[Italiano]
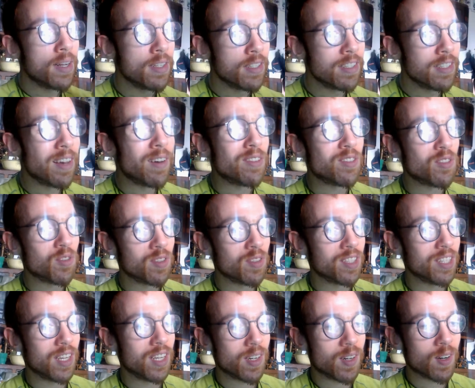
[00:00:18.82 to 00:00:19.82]
Ciao a
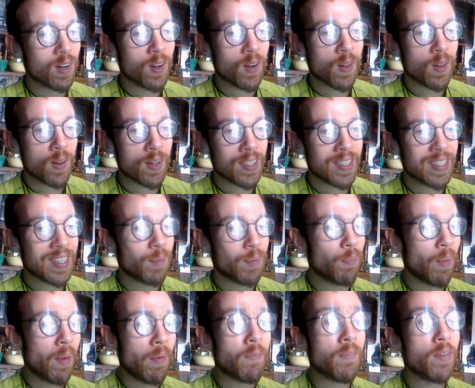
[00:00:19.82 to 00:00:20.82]
tutti Colors e
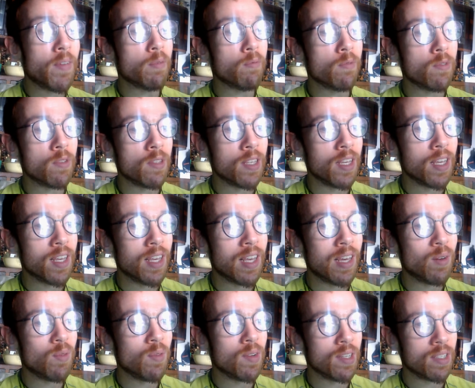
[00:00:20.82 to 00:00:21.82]
benvenuti
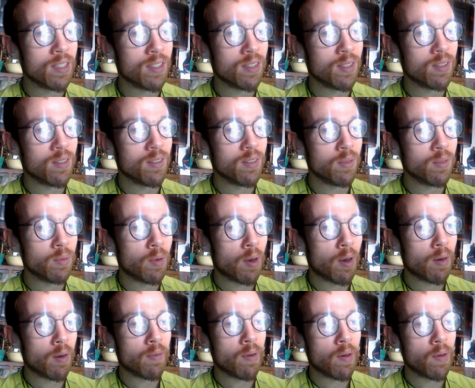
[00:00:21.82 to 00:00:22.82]
in questo
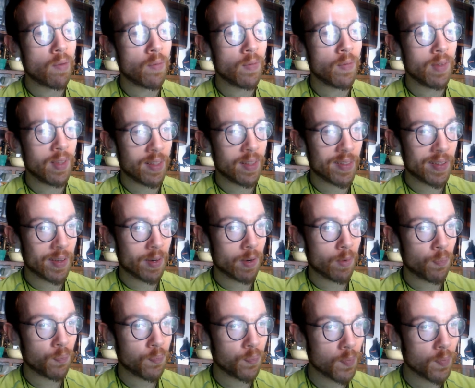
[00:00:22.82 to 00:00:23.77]
nuovo video.